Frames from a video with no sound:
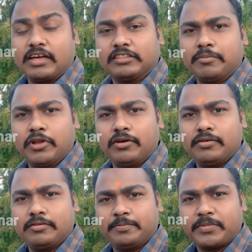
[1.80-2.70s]
గతంలో
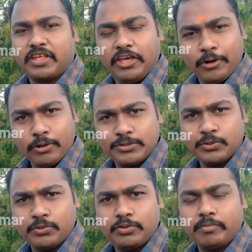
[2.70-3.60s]

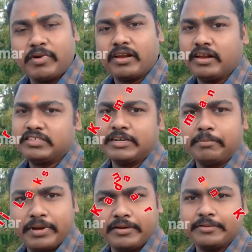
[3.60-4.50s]
ఈరోజు మనల్ని
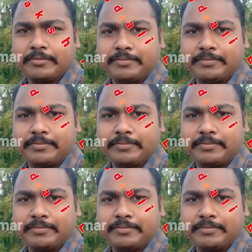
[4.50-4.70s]
చంపారు